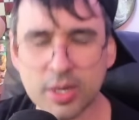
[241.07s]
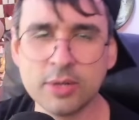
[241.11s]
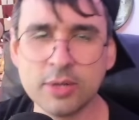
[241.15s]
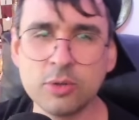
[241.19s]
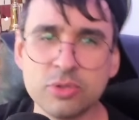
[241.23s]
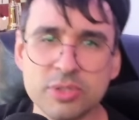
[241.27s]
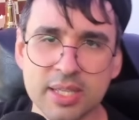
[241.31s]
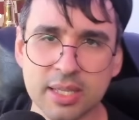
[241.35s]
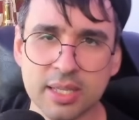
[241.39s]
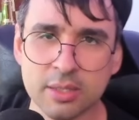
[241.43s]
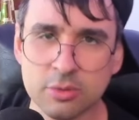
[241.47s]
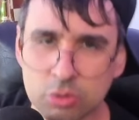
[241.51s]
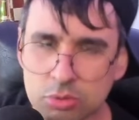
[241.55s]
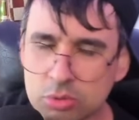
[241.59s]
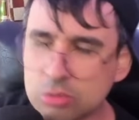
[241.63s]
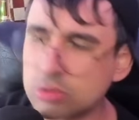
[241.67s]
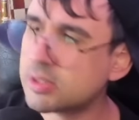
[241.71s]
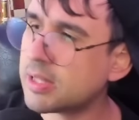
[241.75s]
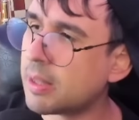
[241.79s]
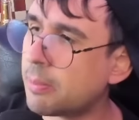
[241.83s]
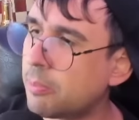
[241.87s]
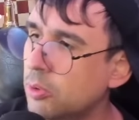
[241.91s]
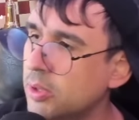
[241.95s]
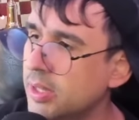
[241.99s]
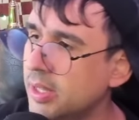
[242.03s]
aí no centro do
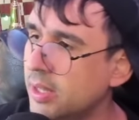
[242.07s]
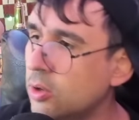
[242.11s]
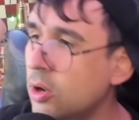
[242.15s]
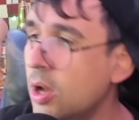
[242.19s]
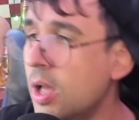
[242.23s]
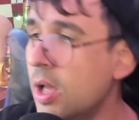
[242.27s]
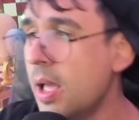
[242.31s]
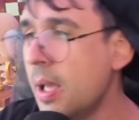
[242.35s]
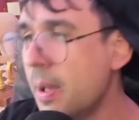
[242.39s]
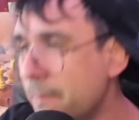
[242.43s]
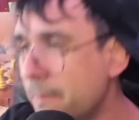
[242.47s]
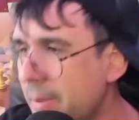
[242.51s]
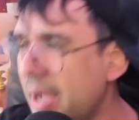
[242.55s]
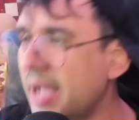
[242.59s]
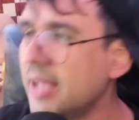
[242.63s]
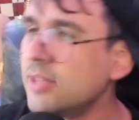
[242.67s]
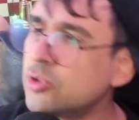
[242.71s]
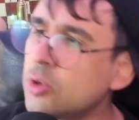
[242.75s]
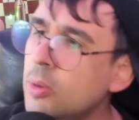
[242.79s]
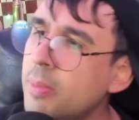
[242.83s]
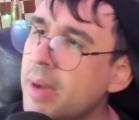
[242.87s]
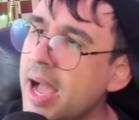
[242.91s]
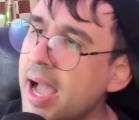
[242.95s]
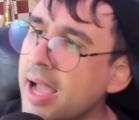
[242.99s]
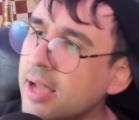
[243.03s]
tabuleiro, mas
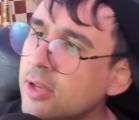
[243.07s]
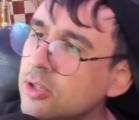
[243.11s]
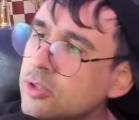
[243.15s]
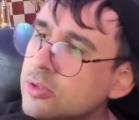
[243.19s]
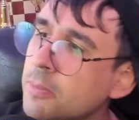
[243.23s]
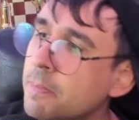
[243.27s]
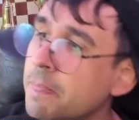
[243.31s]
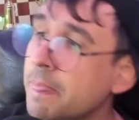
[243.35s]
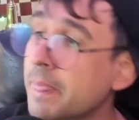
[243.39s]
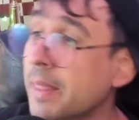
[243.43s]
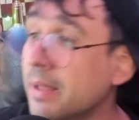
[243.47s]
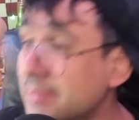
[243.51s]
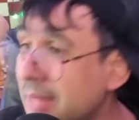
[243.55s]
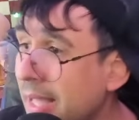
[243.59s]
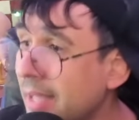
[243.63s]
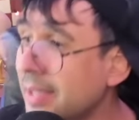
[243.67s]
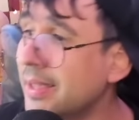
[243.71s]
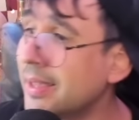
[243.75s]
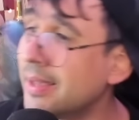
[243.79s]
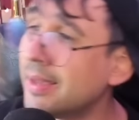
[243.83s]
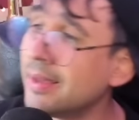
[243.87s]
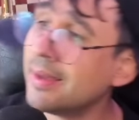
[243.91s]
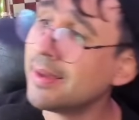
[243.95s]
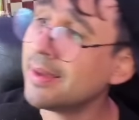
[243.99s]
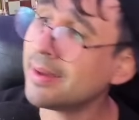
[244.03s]
o Magnus tá
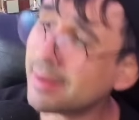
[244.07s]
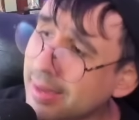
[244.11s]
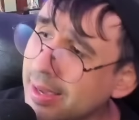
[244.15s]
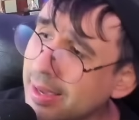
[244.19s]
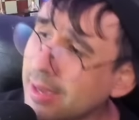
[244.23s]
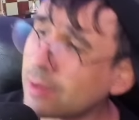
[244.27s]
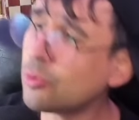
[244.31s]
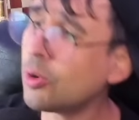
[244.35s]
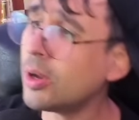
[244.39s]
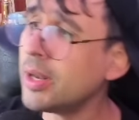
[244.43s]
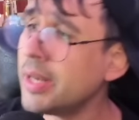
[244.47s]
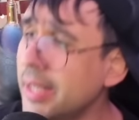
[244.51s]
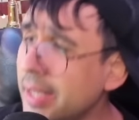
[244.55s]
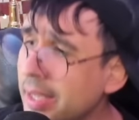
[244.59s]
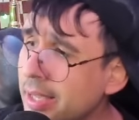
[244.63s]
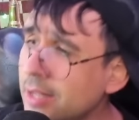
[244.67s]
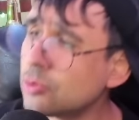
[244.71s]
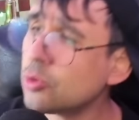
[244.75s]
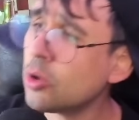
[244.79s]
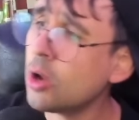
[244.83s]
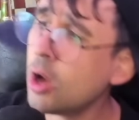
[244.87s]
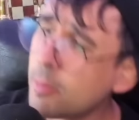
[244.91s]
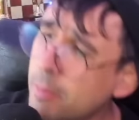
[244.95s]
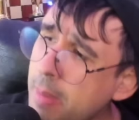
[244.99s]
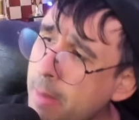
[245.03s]
aí,
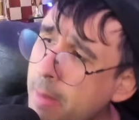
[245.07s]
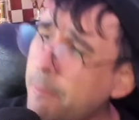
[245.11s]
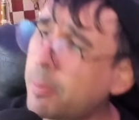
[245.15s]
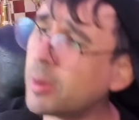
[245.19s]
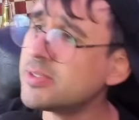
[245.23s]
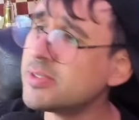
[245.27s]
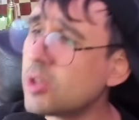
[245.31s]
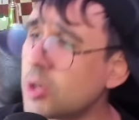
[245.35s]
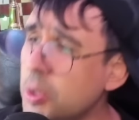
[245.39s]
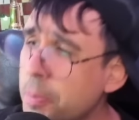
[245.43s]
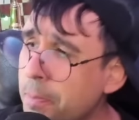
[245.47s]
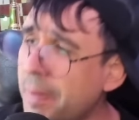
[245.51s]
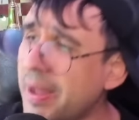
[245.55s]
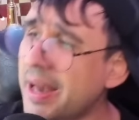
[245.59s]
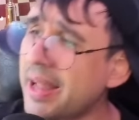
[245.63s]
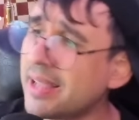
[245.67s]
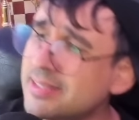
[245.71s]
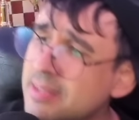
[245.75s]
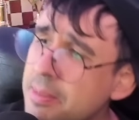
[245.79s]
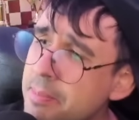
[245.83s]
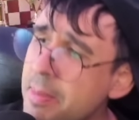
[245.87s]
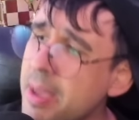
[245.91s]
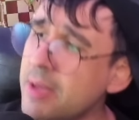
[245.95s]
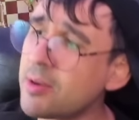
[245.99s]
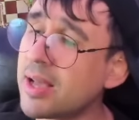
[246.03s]
recolhido, uma posição que
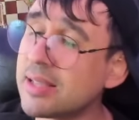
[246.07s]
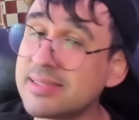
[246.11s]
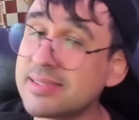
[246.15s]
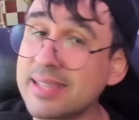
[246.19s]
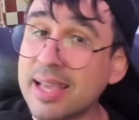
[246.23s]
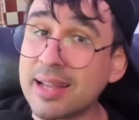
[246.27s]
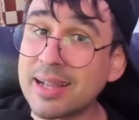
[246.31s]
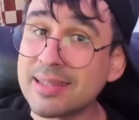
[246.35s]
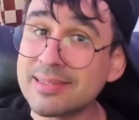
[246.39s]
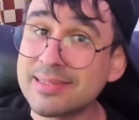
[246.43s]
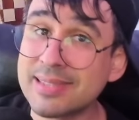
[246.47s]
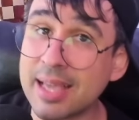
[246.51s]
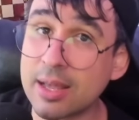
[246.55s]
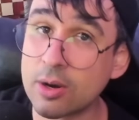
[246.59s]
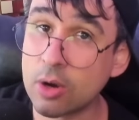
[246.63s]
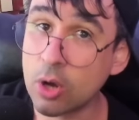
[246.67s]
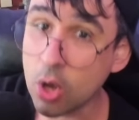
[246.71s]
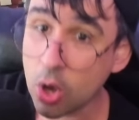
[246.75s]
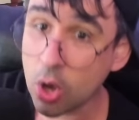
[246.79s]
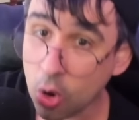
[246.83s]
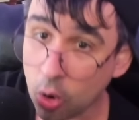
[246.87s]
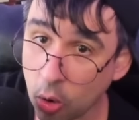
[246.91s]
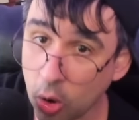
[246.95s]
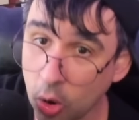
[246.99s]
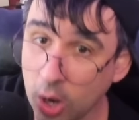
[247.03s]
parece meio a 0 a 0
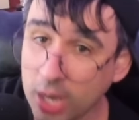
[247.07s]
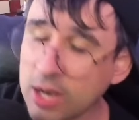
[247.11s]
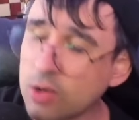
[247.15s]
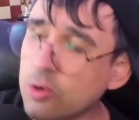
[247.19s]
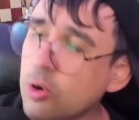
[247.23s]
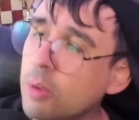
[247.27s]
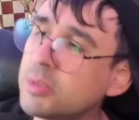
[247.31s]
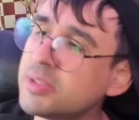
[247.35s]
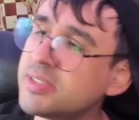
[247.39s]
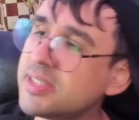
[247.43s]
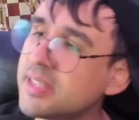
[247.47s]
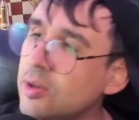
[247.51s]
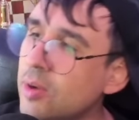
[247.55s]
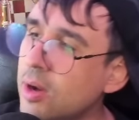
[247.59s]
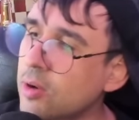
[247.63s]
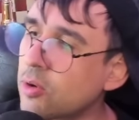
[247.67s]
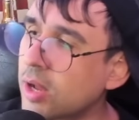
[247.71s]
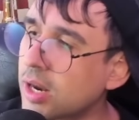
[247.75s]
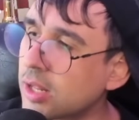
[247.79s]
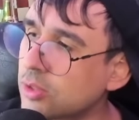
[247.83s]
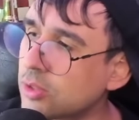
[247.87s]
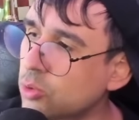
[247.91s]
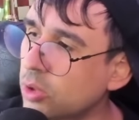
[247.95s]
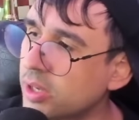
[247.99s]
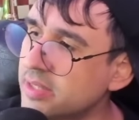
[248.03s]
Olha como seguiu
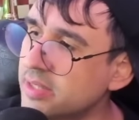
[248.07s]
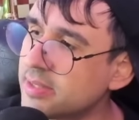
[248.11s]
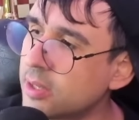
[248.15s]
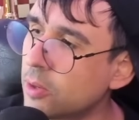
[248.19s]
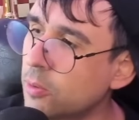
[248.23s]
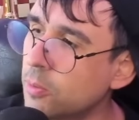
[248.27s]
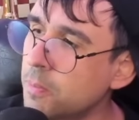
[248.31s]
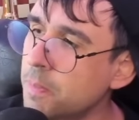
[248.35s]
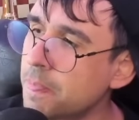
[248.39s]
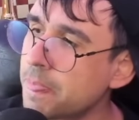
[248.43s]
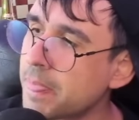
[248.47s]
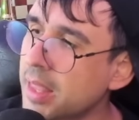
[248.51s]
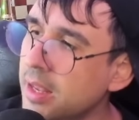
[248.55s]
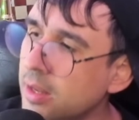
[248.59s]
agora a Torre C1,